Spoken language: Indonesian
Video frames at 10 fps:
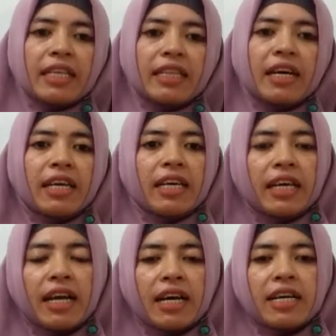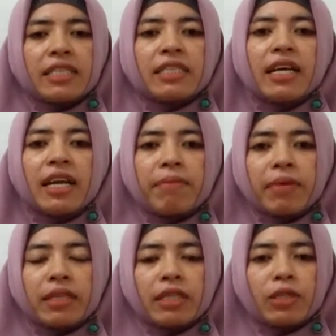kita ikhlas
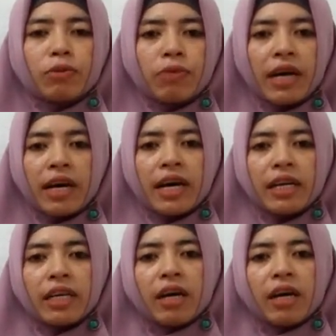dalam ketentuan